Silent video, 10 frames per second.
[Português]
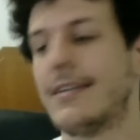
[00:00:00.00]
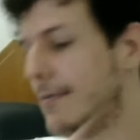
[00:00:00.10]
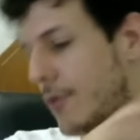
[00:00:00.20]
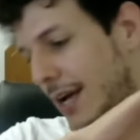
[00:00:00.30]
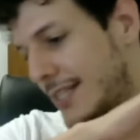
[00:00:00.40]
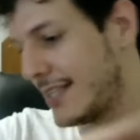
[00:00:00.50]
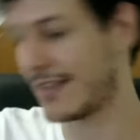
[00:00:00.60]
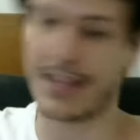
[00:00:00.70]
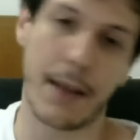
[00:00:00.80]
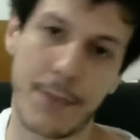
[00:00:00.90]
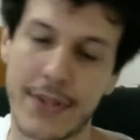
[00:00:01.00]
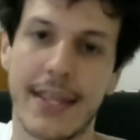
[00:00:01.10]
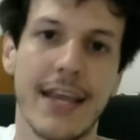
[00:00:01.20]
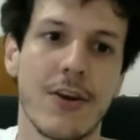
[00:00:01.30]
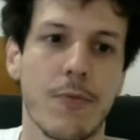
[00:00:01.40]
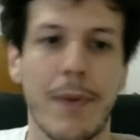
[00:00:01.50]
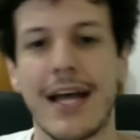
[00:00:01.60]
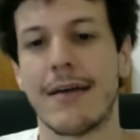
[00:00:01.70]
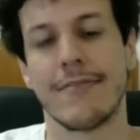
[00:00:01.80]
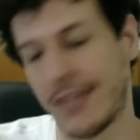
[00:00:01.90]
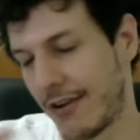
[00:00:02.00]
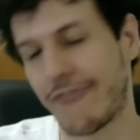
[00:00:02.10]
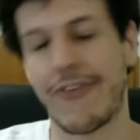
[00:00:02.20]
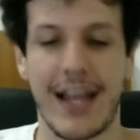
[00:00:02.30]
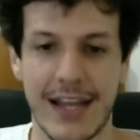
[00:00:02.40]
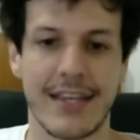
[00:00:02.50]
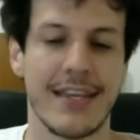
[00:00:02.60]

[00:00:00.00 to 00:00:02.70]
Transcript: de Moraes o tempo inteiro para nerfar